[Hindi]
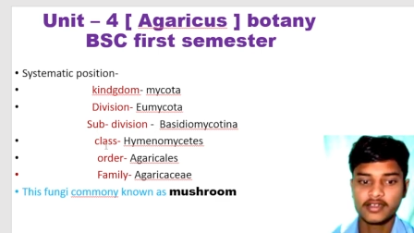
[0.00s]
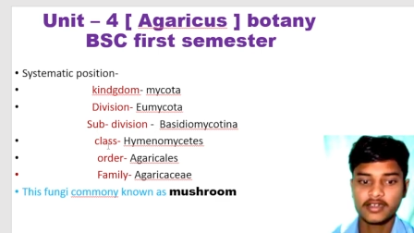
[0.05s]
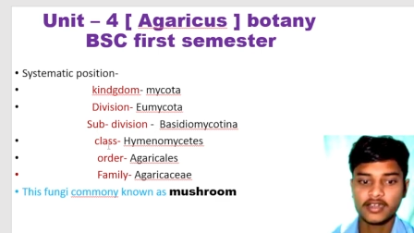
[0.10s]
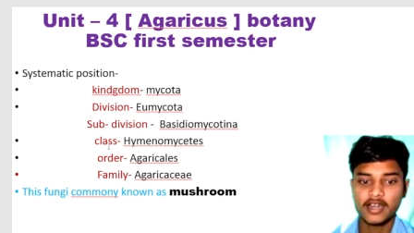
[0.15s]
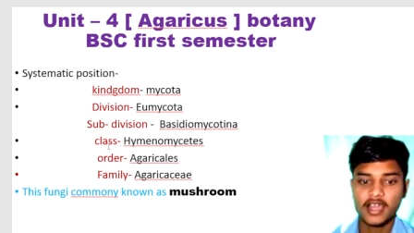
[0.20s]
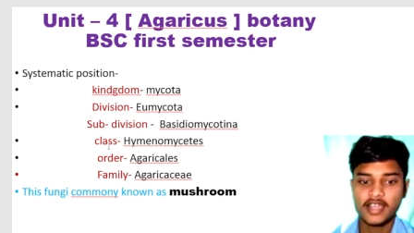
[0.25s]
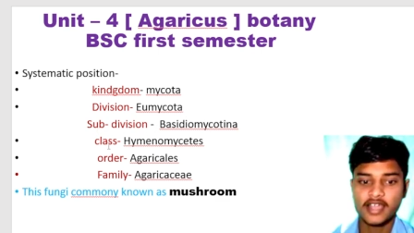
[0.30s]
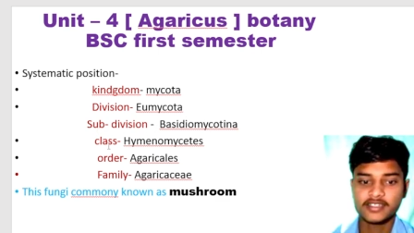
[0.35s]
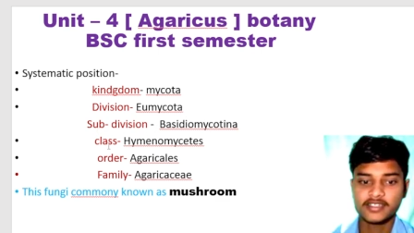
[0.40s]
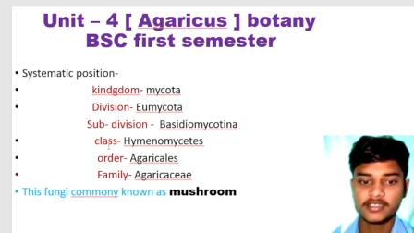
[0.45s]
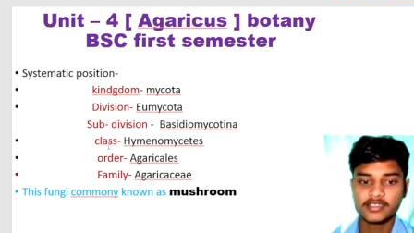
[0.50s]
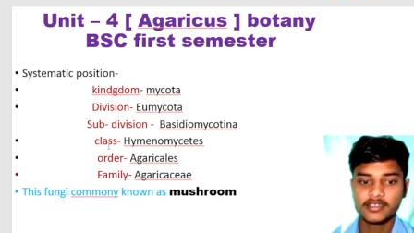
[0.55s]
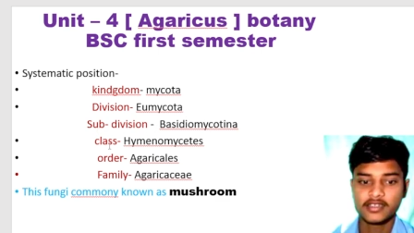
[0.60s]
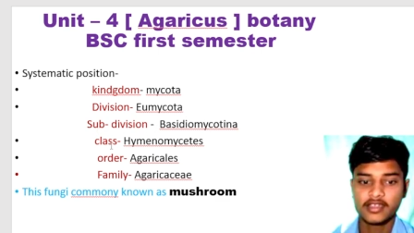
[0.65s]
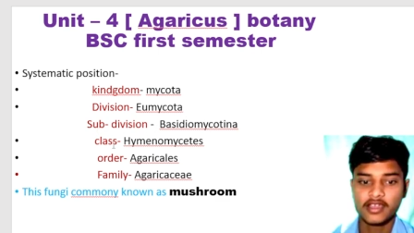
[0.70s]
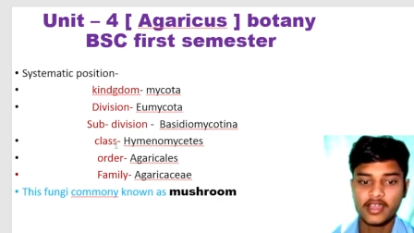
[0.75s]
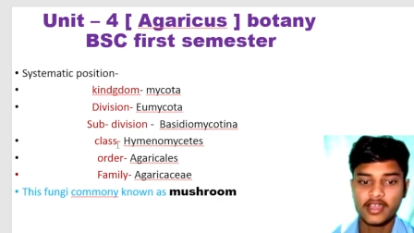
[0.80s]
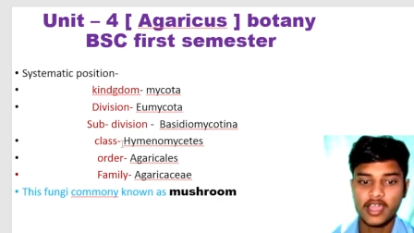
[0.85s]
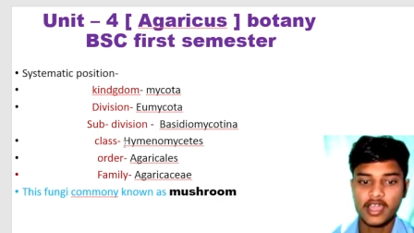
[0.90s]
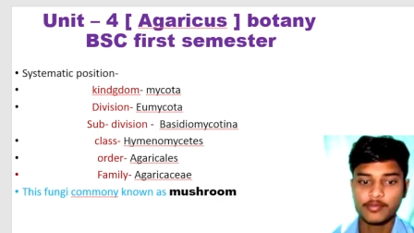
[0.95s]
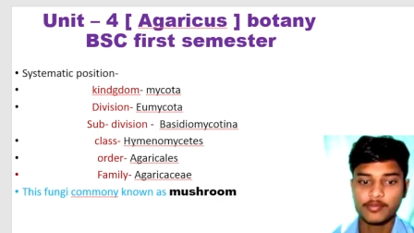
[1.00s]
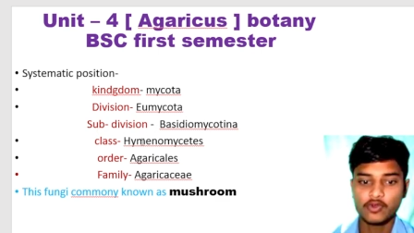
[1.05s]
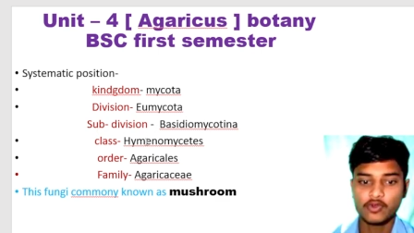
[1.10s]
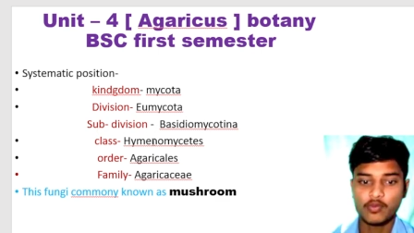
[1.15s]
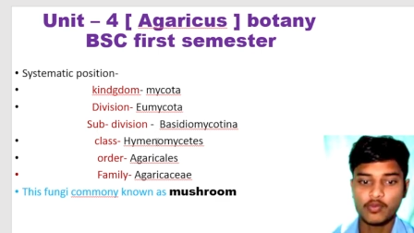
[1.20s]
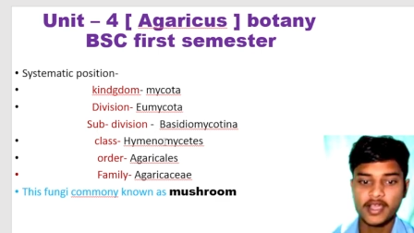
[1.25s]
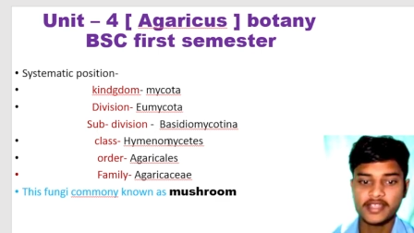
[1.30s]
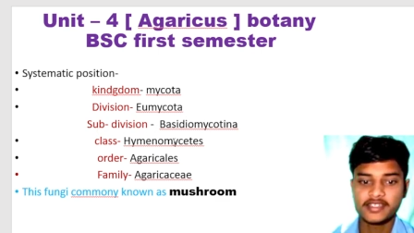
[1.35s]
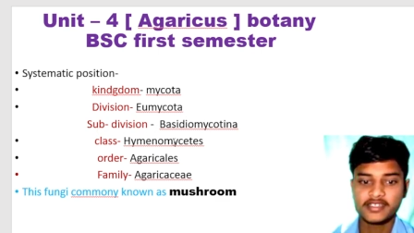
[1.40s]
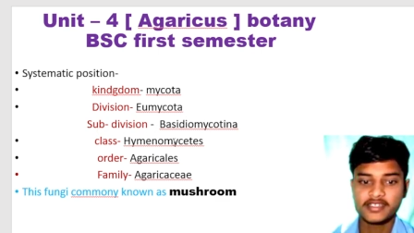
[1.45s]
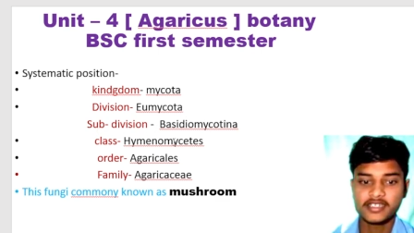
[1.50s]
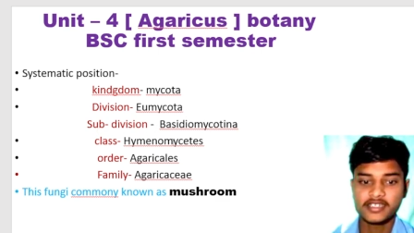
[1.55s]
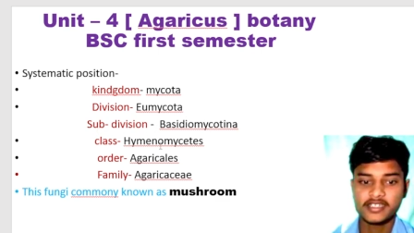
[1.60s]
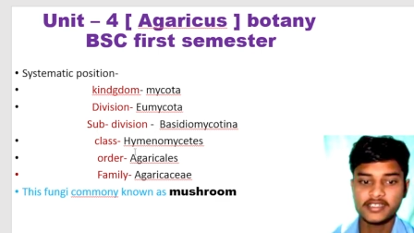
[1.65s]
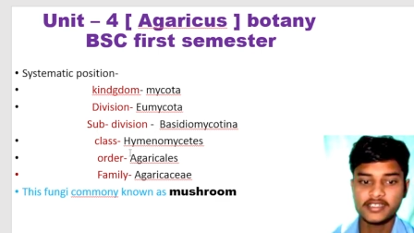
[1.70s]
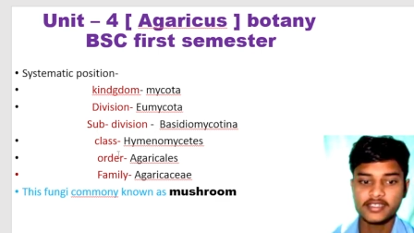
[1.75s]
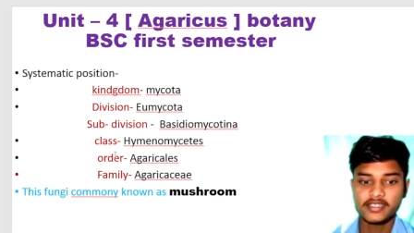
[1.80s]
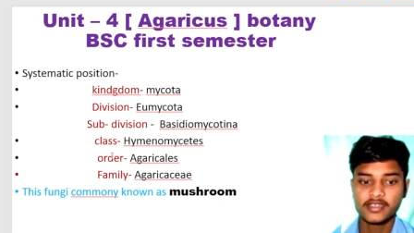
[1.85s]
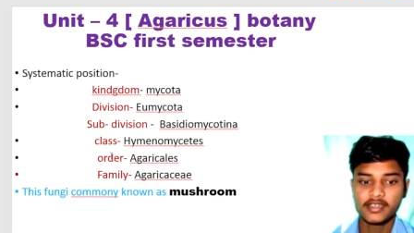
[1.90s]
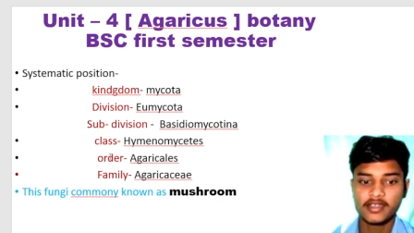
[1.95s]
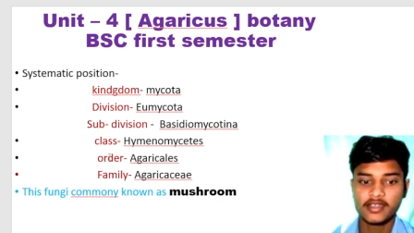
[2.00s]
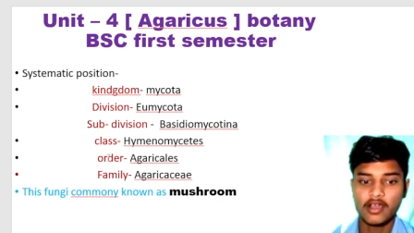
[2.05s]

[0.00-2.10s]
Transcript: क्लास हेमनोमास्टिस